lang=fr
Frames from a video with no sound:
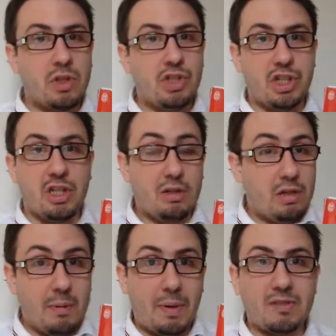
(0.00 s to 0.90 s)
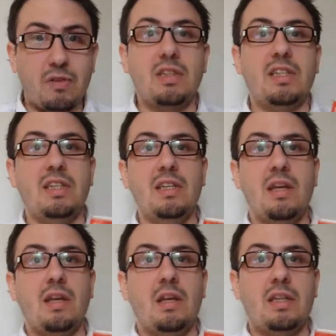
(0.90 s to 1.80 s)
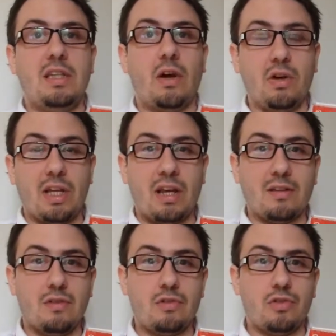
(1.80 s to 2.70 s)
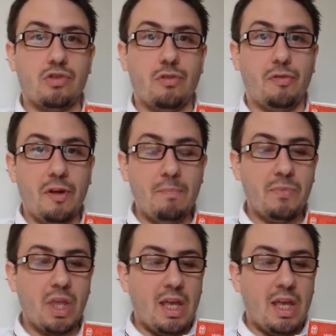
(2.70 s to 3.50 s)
chez les personnes qui, regardent ce que je fais.